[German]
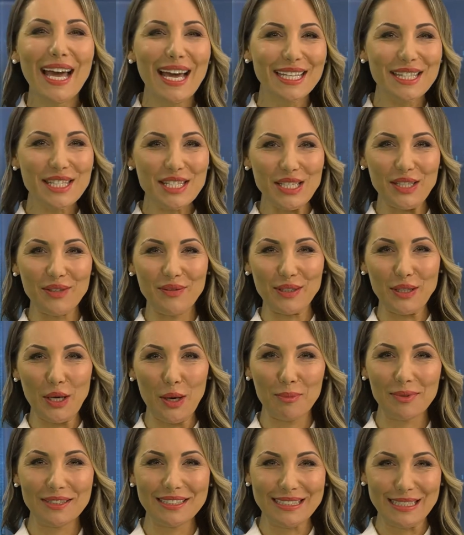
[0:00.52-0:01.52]
Herzlich
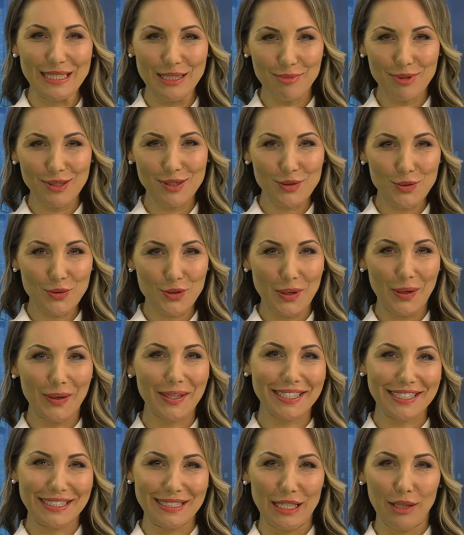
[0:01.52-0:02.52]
willkommen, liebe
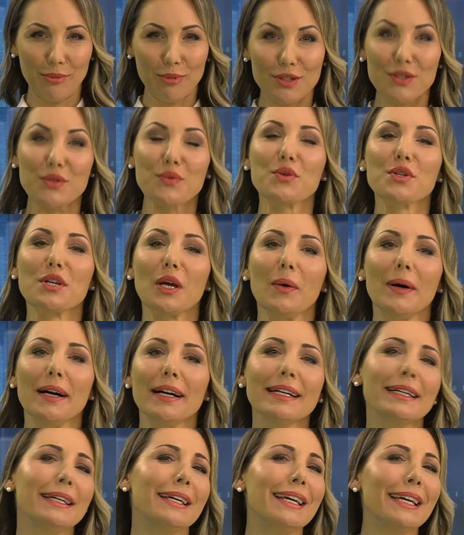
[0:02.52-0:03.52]
Zuschauerinnen, liebe
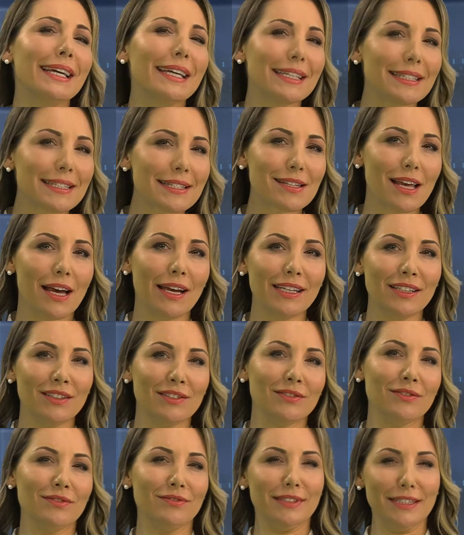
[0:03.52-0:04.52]
Zuschauer. In
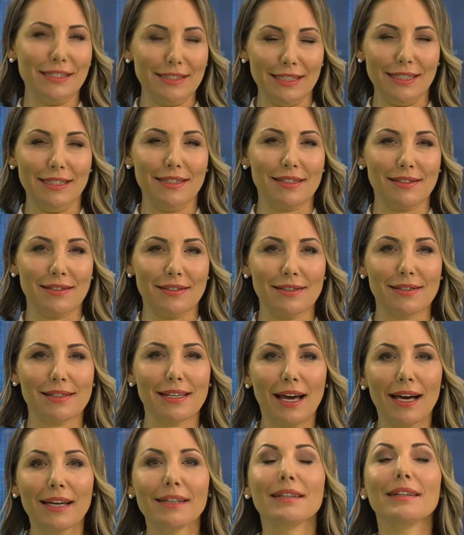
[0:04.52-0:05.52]
Zeiten wie diesen
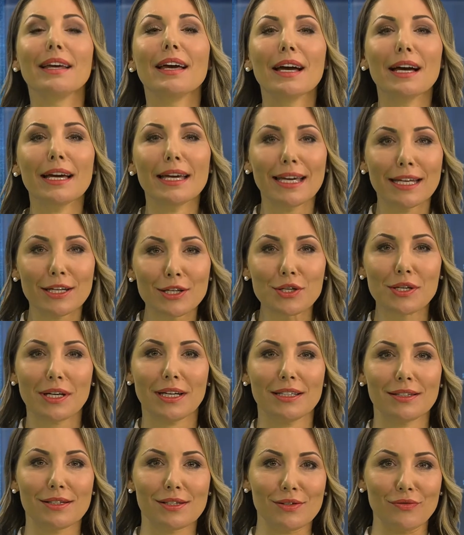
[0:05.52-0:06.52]
ist eine der
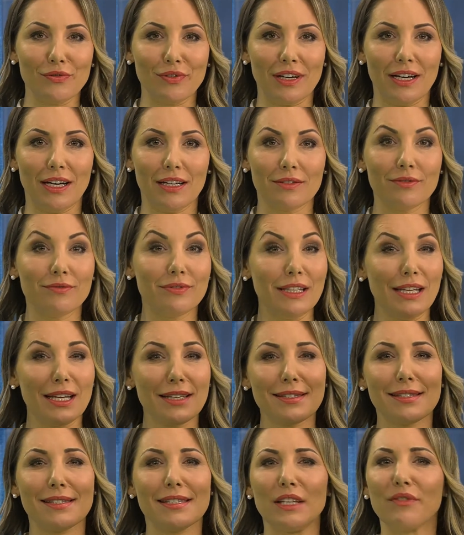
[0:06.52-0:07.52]
entscheidendsten Fragen, wie
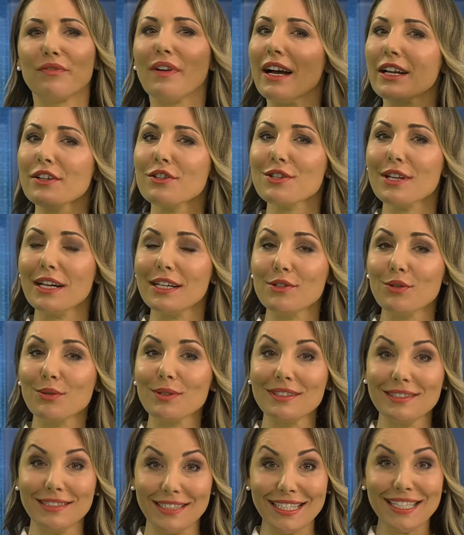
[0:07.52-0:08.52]
lassen sich
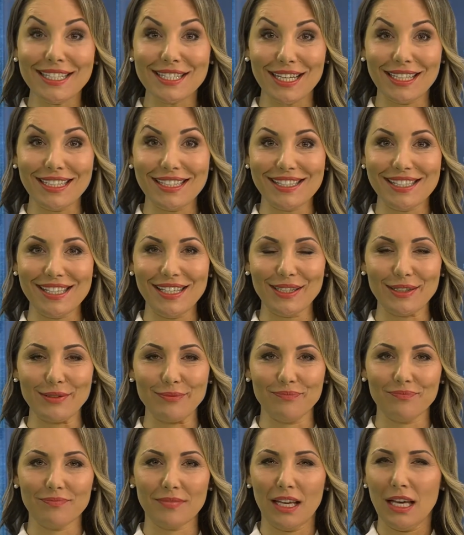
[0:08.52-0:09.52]
Veranstaltungen
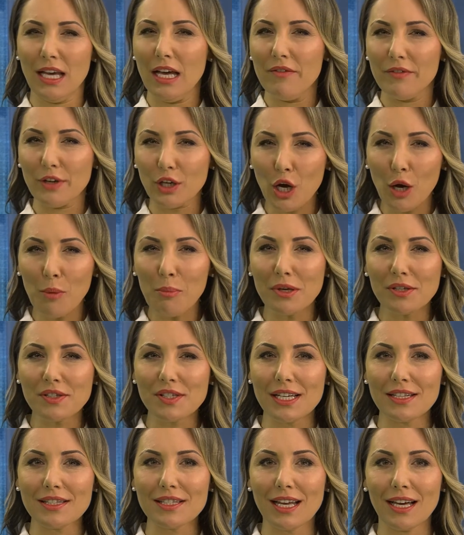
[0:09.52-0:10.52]
digitalisieren? Wir kommen aus
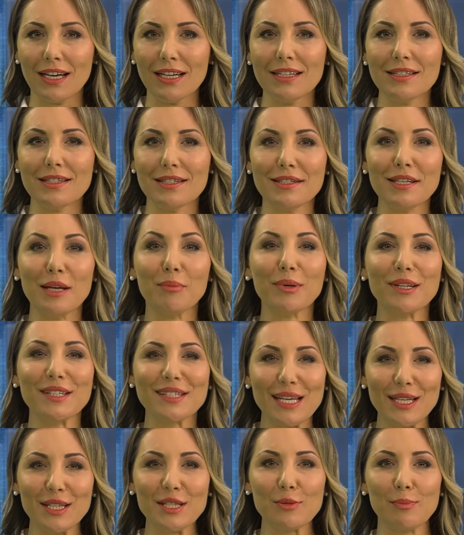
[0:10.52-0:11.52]
der Zeit, in der
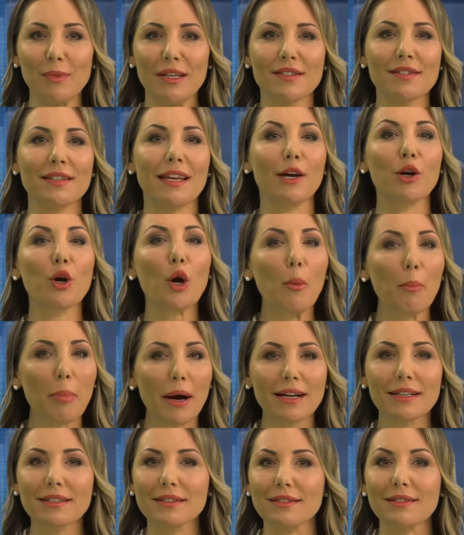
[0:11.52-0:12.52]
Präsenzmessen ein
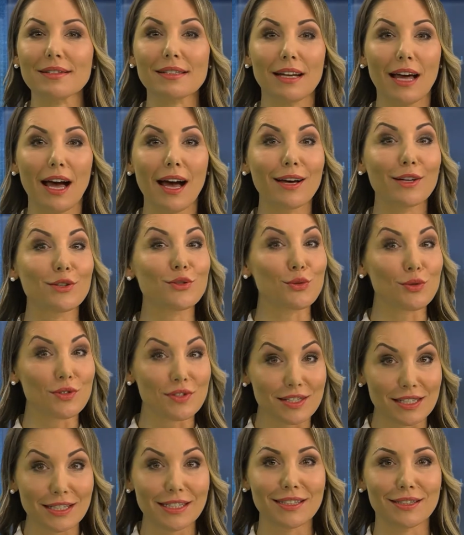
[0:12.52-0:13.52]
kompaktes, klares und
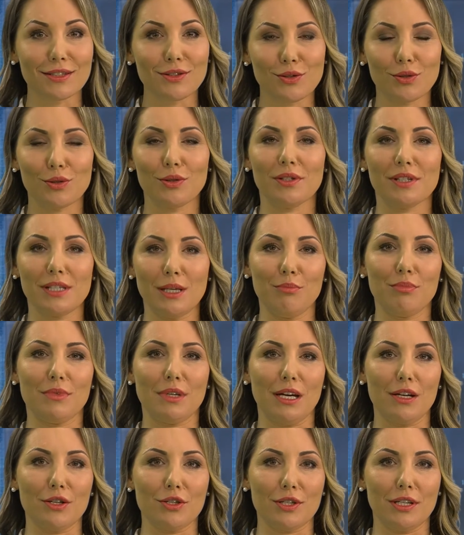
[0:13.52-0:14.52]
sicheres Konzept
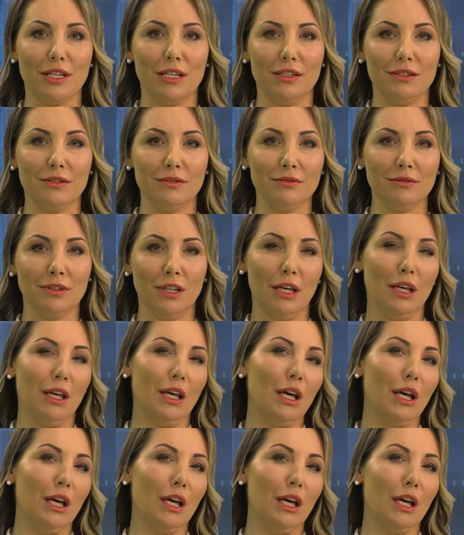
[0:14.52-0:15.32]
darstellten